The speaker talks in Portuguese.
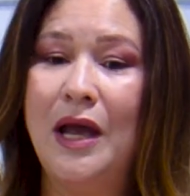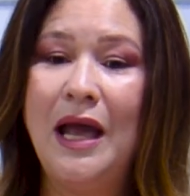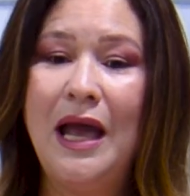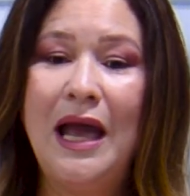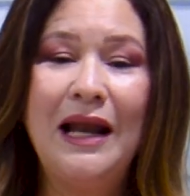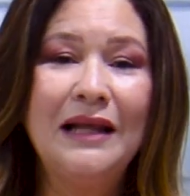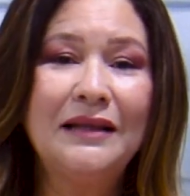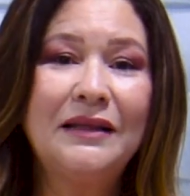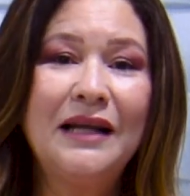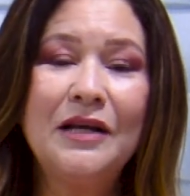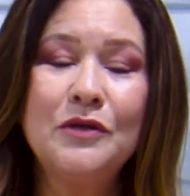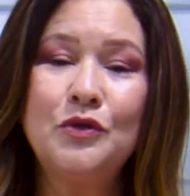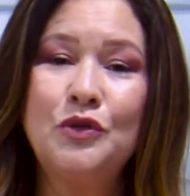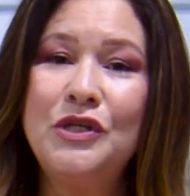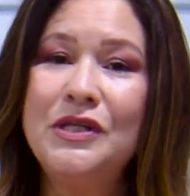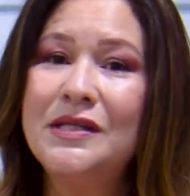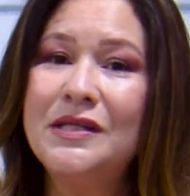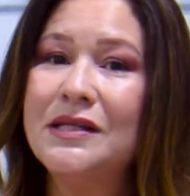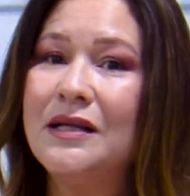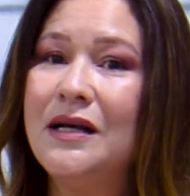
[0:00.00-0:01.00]
Ela traz o
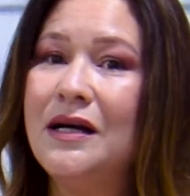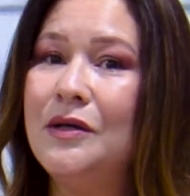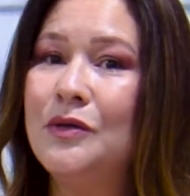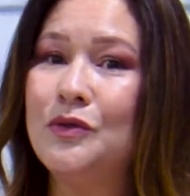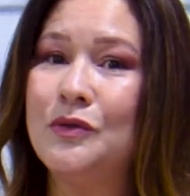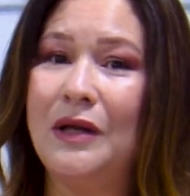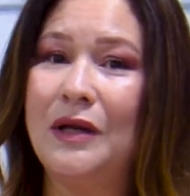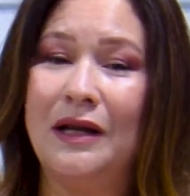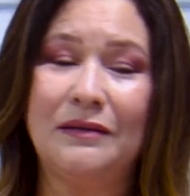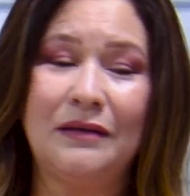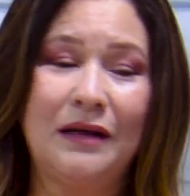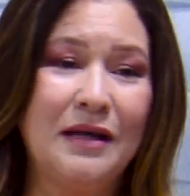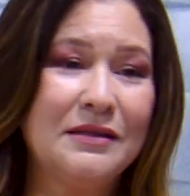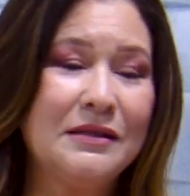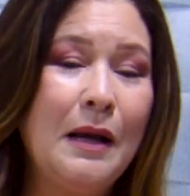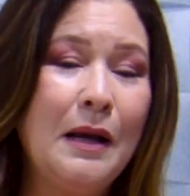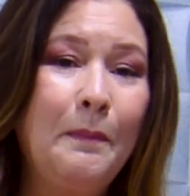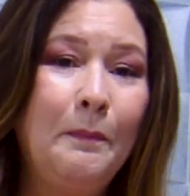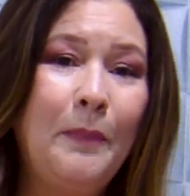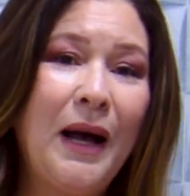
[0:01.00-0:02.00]
descanso, ela traz
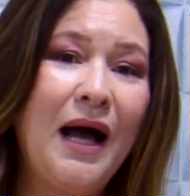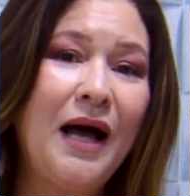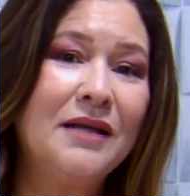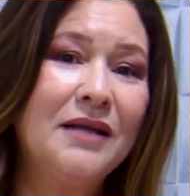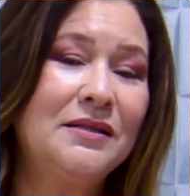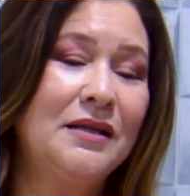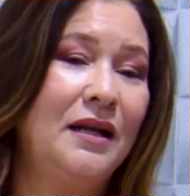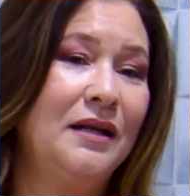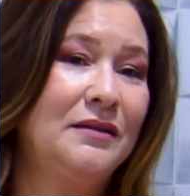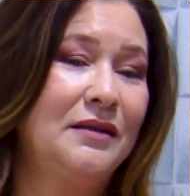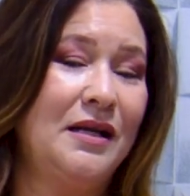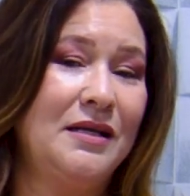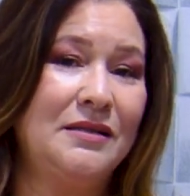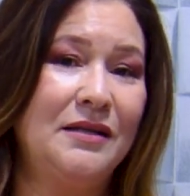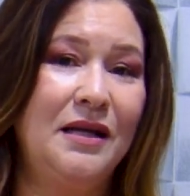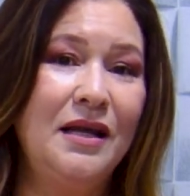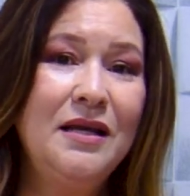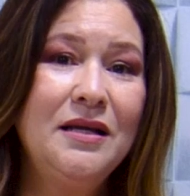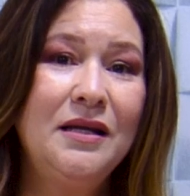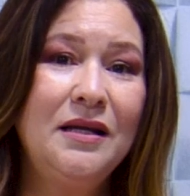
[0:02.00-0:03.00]
a paz, ela traz a
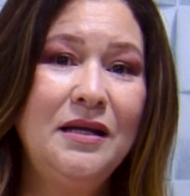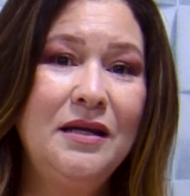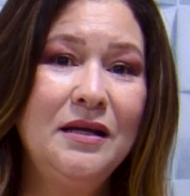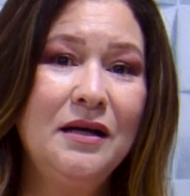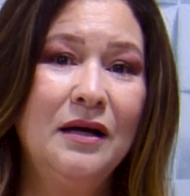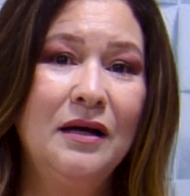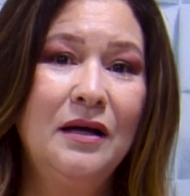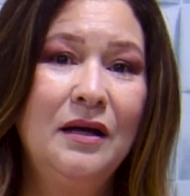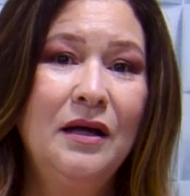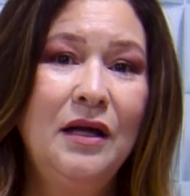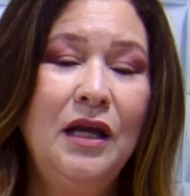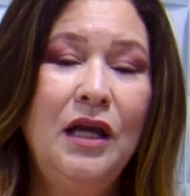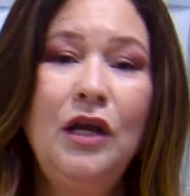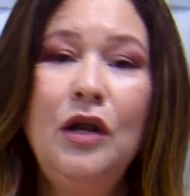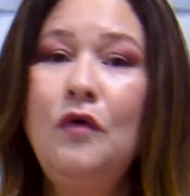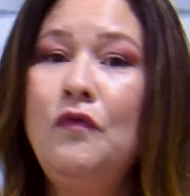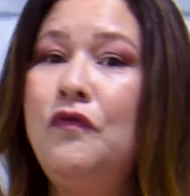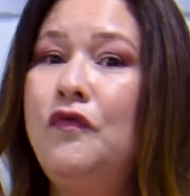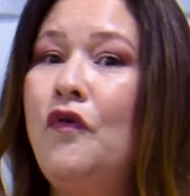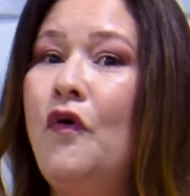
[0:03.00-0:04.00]
alegria, e
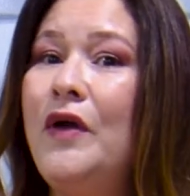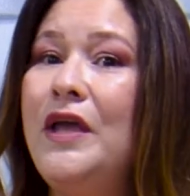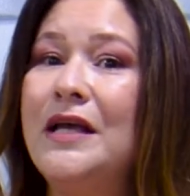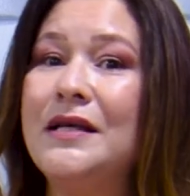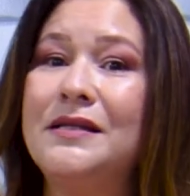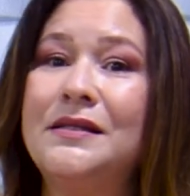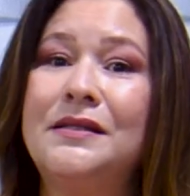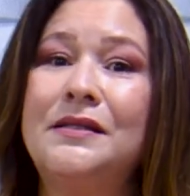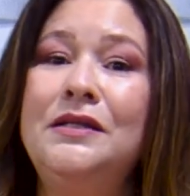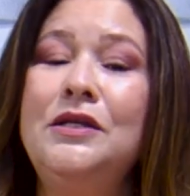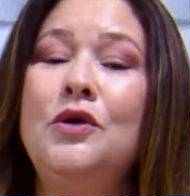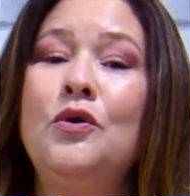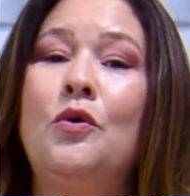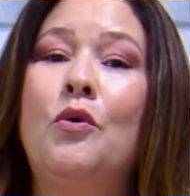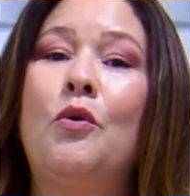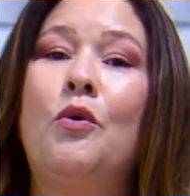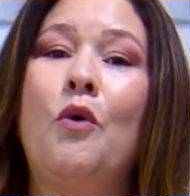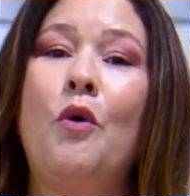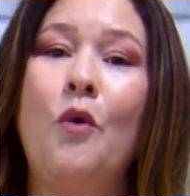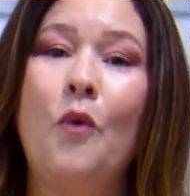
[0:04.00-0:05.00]
não foi assim
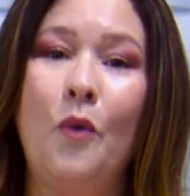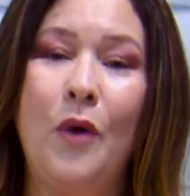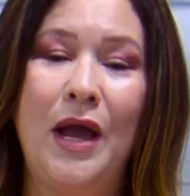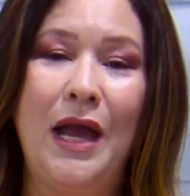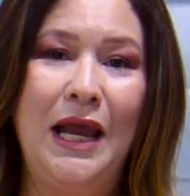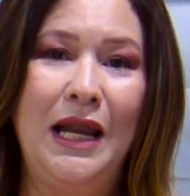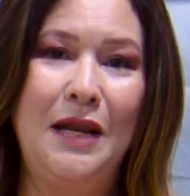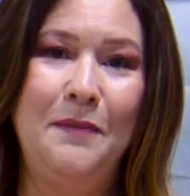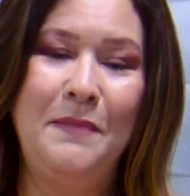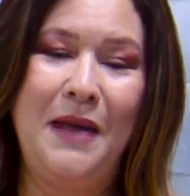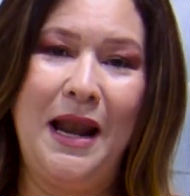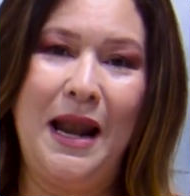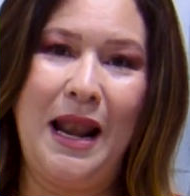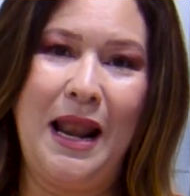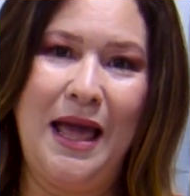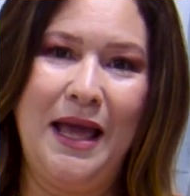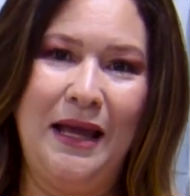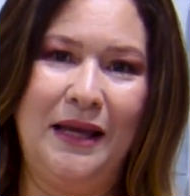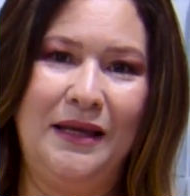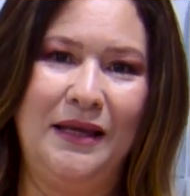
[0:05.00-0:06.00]
com
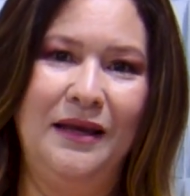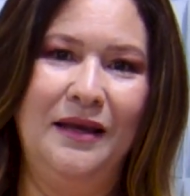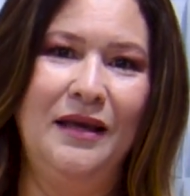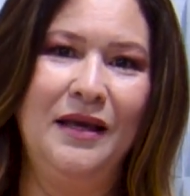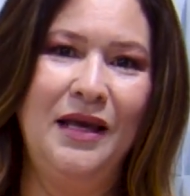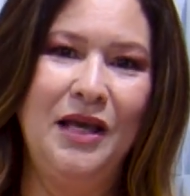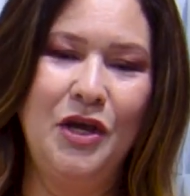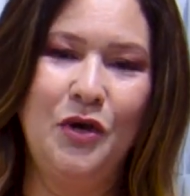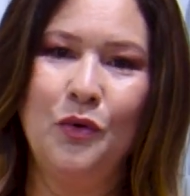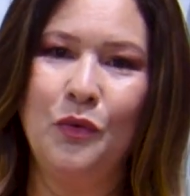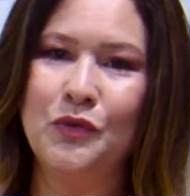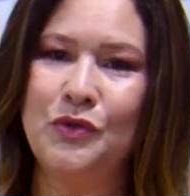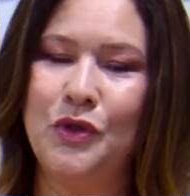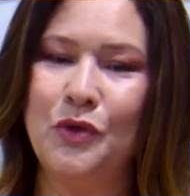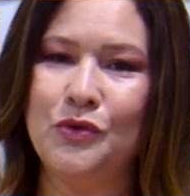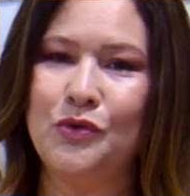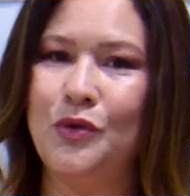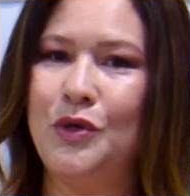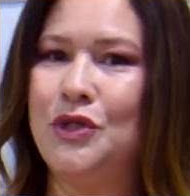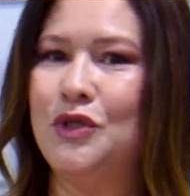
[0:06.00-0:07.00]
Elimeleque e com
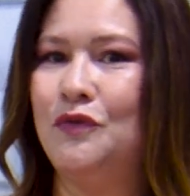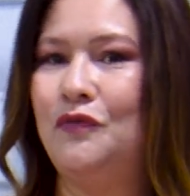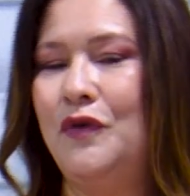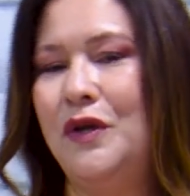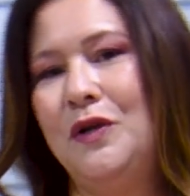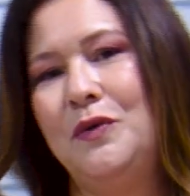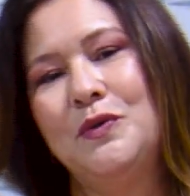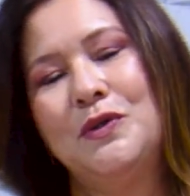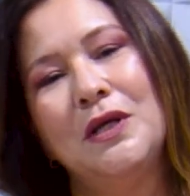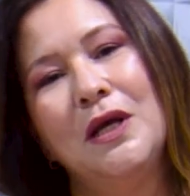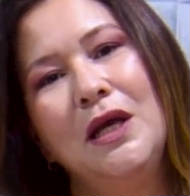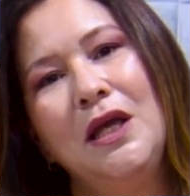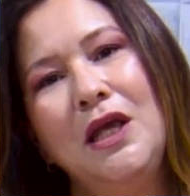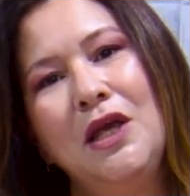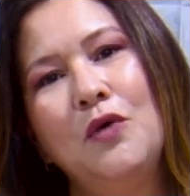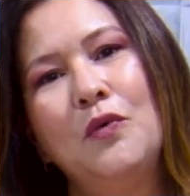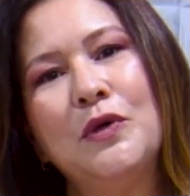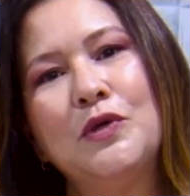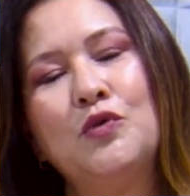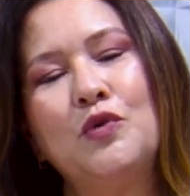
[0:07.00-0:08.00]
seus dois filhos e
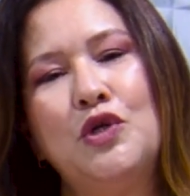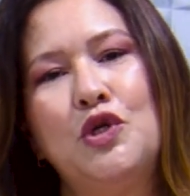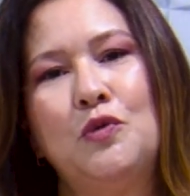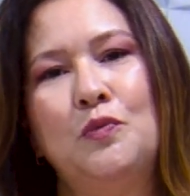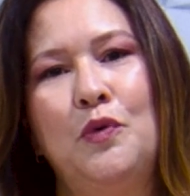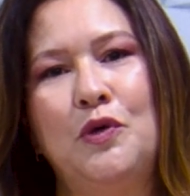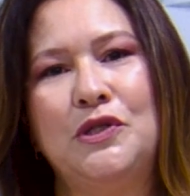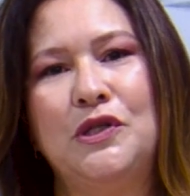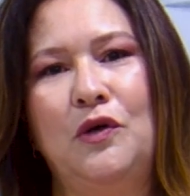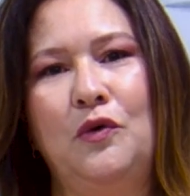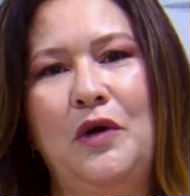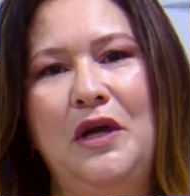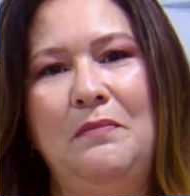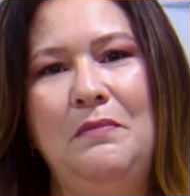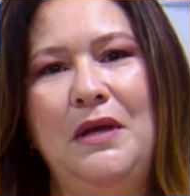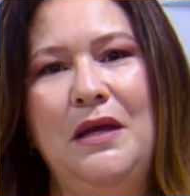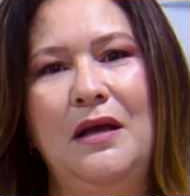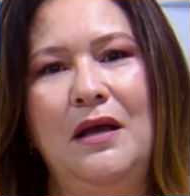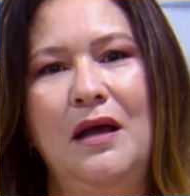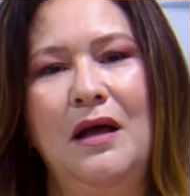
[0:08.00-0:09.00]
com a sua esposa
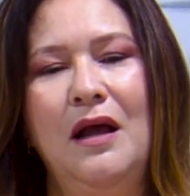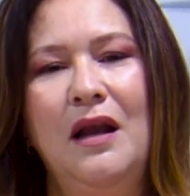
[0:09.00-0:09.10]
Noemi.